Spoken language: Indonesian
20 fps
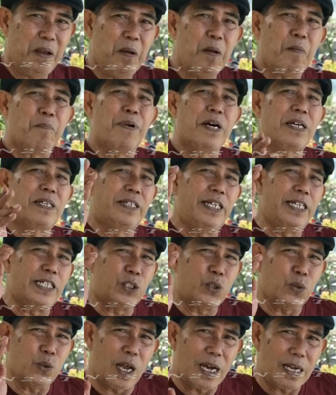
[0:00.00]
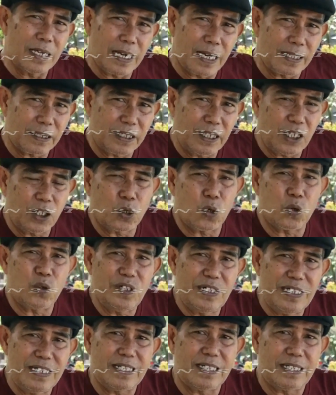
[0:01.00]
Begitulah nanti
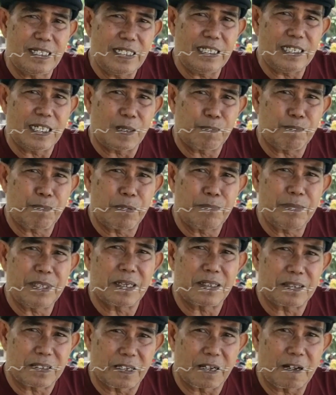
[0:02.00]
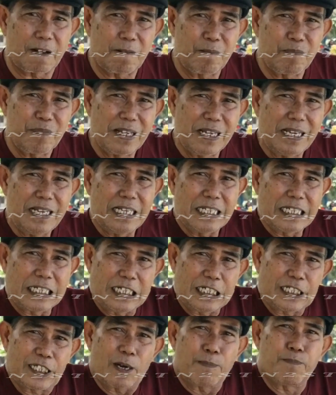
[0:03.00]
kondisinya pemirsa.
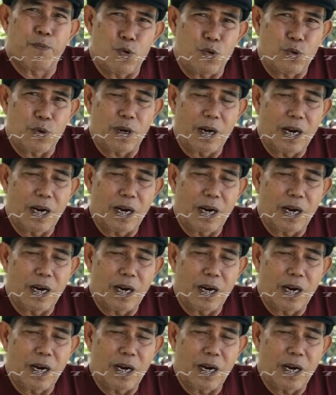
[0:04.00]
Kita pun